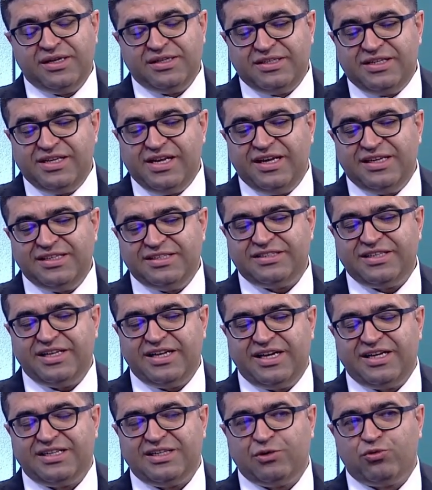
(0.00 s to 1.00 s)
Diğer
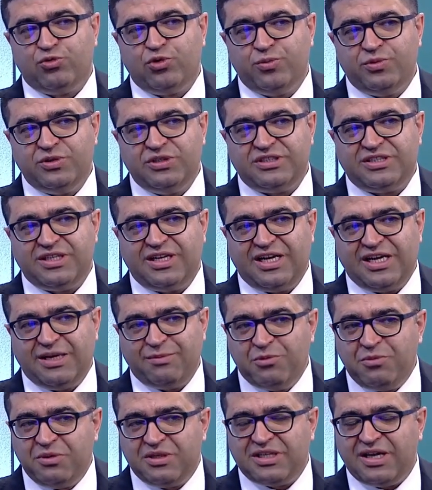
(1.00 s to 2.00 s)
hisselerde grubun hisselerinde
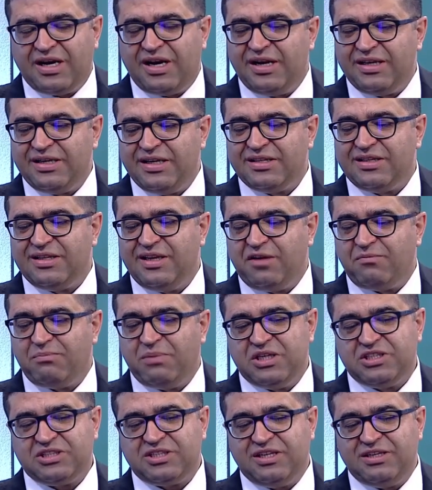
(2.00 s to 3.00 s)
bir miktar hareketlilik
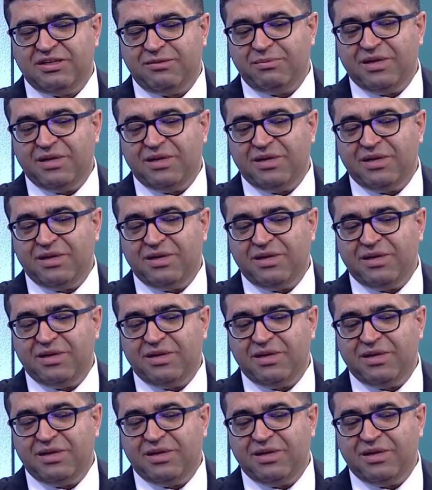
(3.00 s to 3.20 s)
başladı.